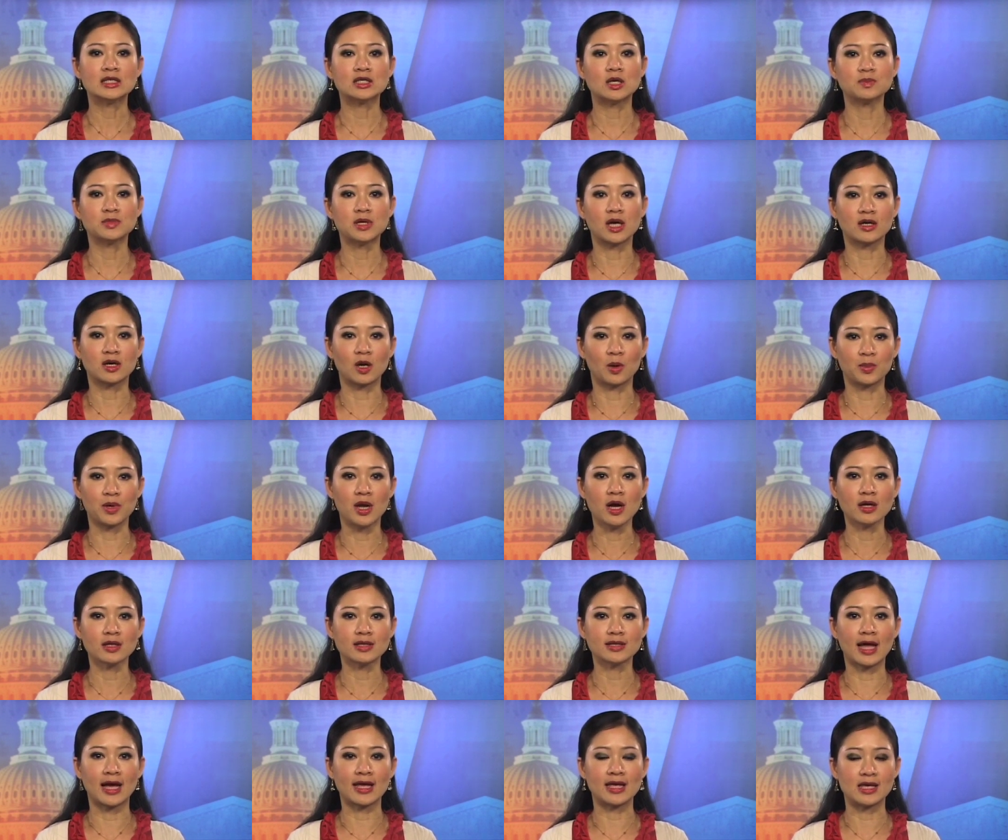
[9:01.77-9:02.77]
trong trận động
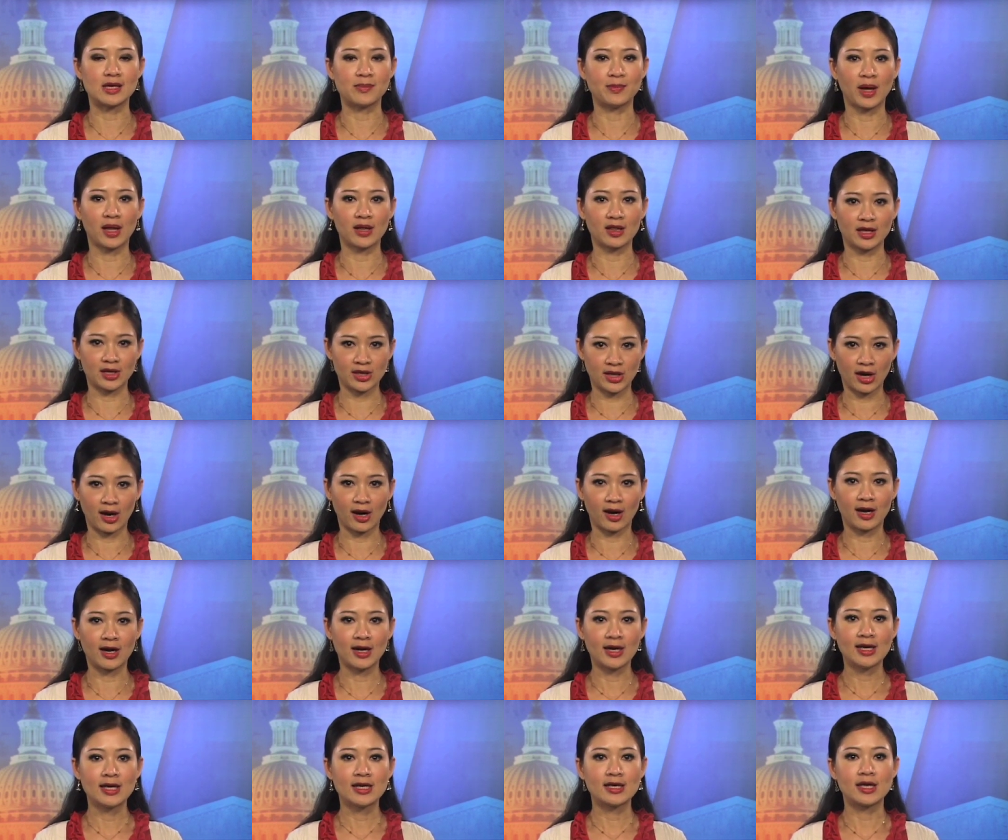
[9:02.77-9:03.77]
đất tại Himalaya,
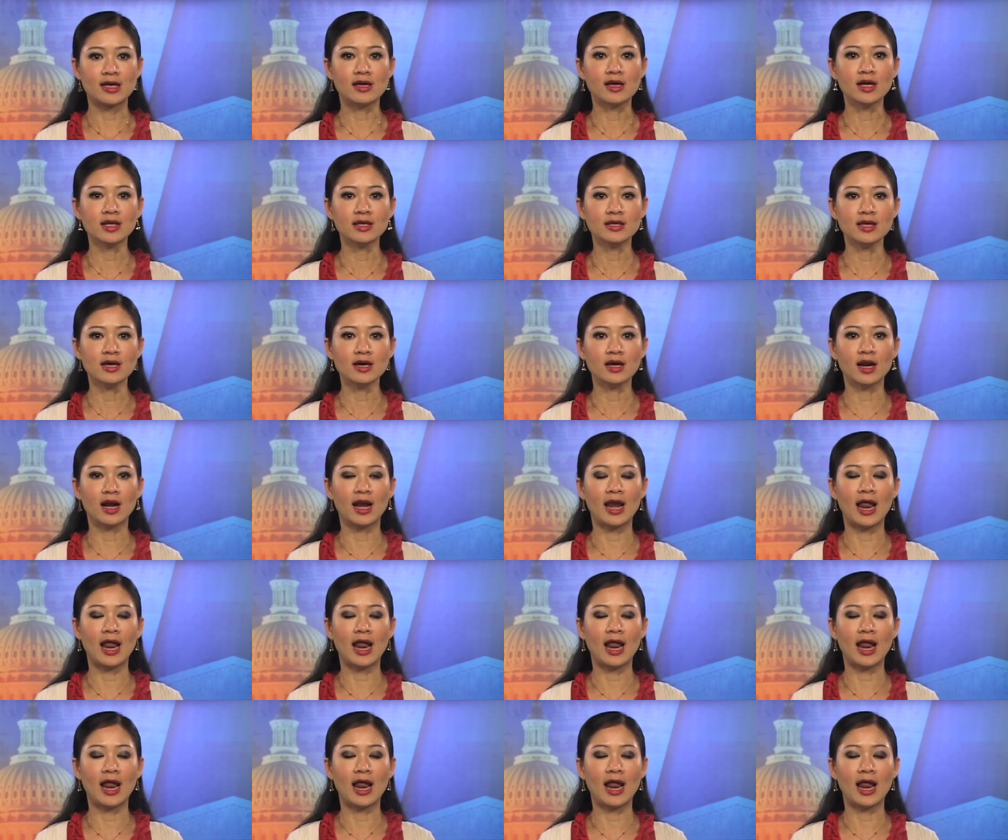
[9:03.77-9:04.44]
khiến ít nhất